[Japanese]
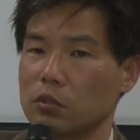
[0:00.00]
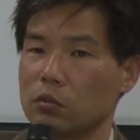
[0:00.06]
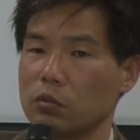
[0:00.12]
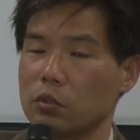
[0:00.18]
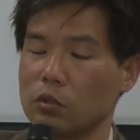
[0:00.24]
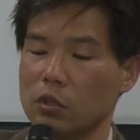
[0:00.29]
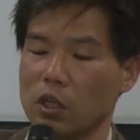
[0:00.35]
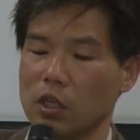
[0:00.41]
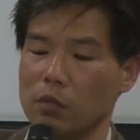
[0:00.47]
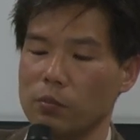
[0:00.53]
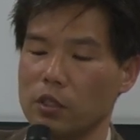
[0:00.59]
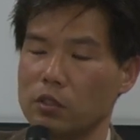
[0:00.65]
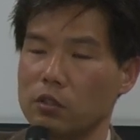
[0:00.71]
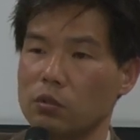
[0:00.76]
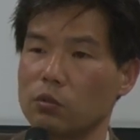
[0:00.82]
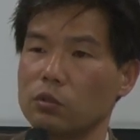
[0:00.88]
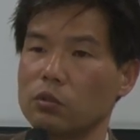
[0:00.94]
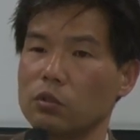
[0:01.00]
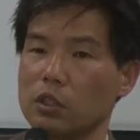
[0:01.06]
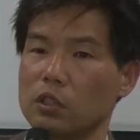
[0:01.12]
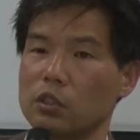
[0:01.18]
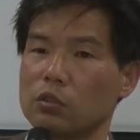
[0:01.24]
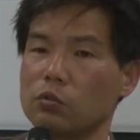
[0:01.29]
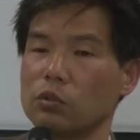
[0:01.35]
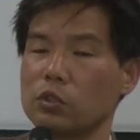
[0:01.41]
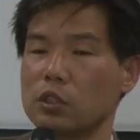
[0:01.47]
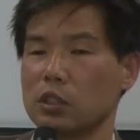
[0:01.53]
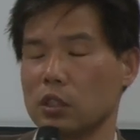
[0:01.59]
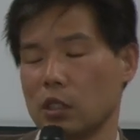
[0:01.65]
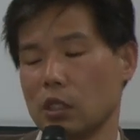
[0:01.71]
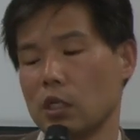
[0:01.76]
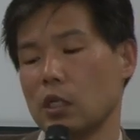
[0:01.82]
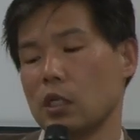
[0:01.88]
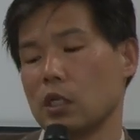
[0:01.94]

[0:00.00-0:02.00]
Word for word: それを解明することで少し